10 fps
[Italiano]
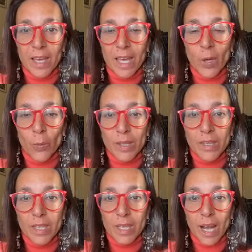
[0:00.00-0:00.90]
E
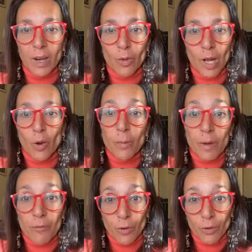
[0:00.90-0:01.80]
quindi allora come
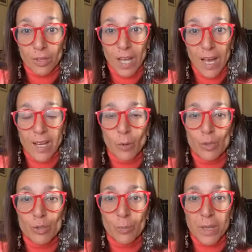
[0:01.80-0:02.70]
affrontare
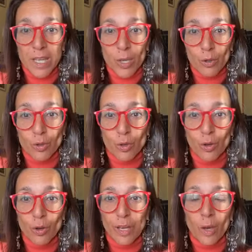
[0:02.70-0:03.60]
questo
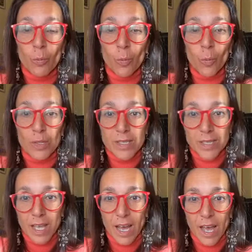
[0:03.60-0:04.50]
periodo che comunque
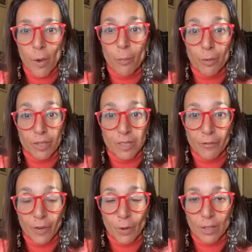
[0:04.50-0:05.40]
sia è un po' di
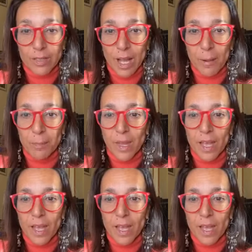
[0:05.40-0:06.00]
difficoltà?